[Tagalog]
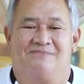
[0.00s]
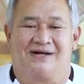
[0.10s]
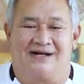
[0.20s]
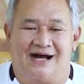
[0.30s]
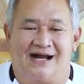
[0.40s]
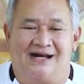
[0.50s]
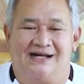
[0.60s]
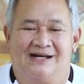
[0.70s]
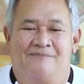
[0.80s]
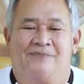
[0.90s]

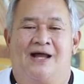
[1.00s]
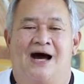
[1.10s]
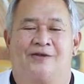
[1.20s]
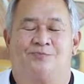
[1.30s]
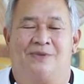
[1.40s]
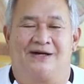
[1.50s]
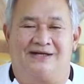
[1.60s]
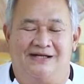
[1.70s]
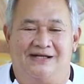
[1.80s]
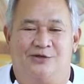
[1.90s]
marangal at
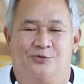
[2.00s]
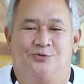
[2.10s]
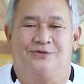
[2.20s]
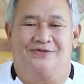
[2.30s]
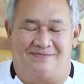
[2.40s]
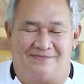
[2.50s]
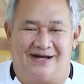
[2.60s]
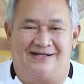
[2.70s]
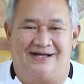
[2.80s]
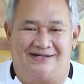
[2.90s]
magiliw na
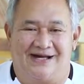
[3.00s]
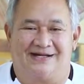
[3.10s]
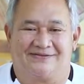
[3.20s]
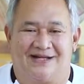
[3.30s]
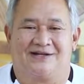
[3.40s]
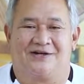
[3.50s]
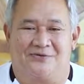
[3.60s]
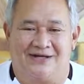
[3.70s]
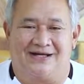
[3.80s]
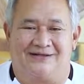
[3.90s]
bayan ng
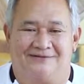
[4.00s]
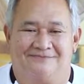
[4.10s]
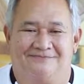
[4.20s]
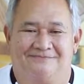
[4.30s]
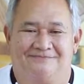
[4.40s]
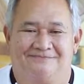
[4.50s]
Tagkawayan.